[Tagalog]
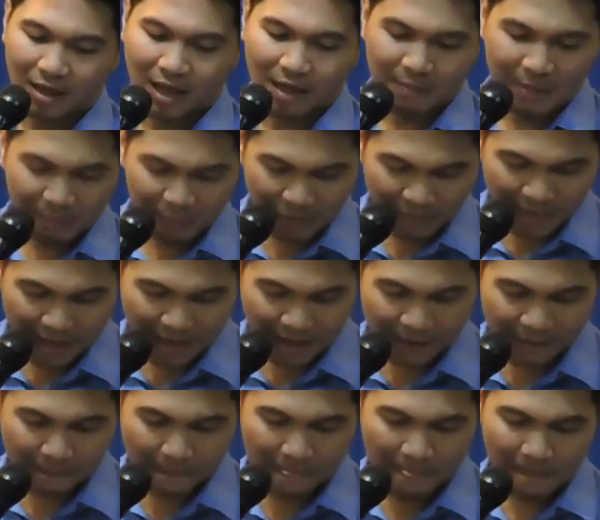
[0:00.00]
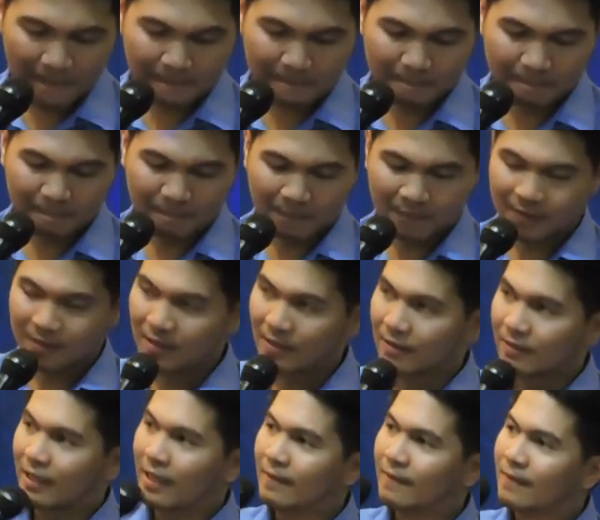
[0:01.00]
Amen po ba?
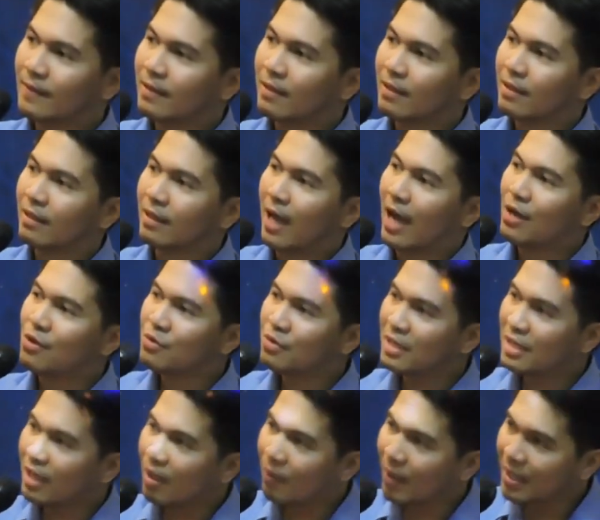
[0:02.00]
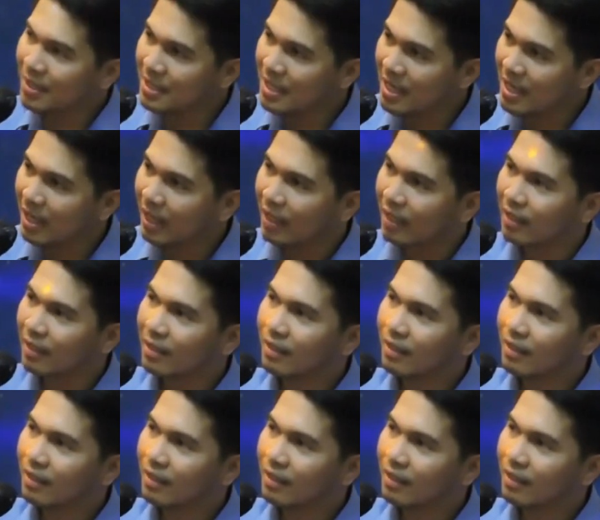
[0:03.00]
Amen. Then, anong ginawa niya?